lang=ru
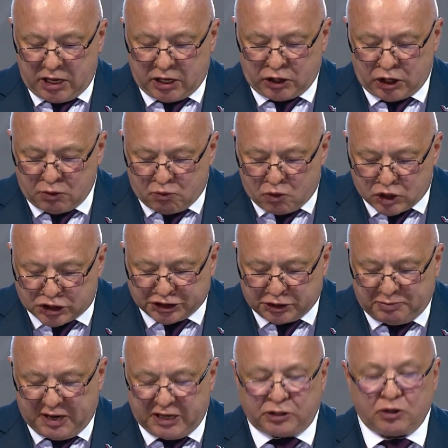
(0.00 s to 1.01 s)
не может
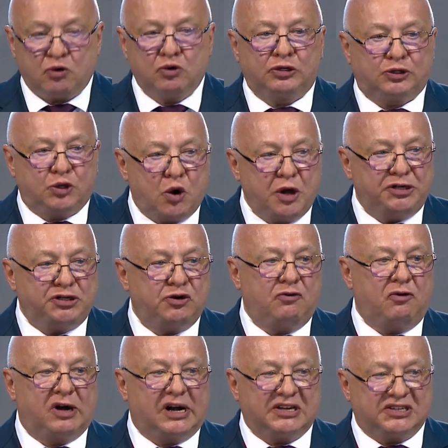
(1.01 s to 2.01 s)
быть
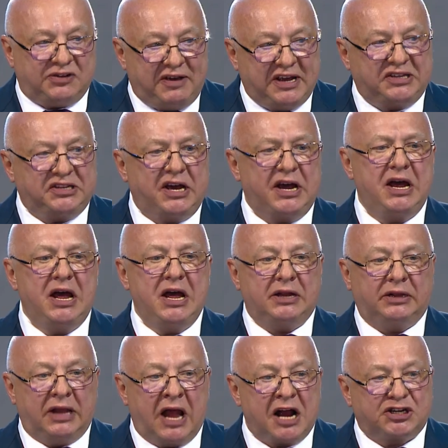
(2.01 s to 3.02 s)
устойчивого развития
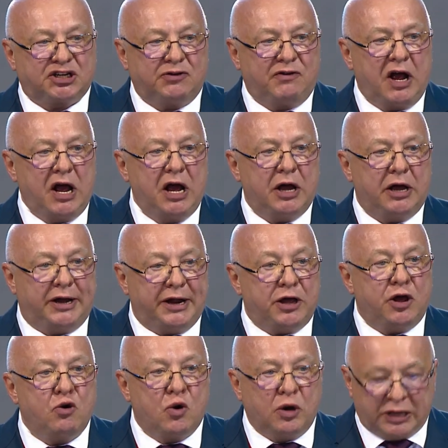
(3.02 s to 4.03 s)
нашего
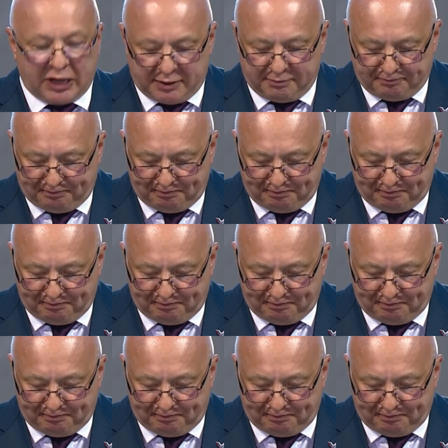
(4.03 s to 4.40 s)
региона.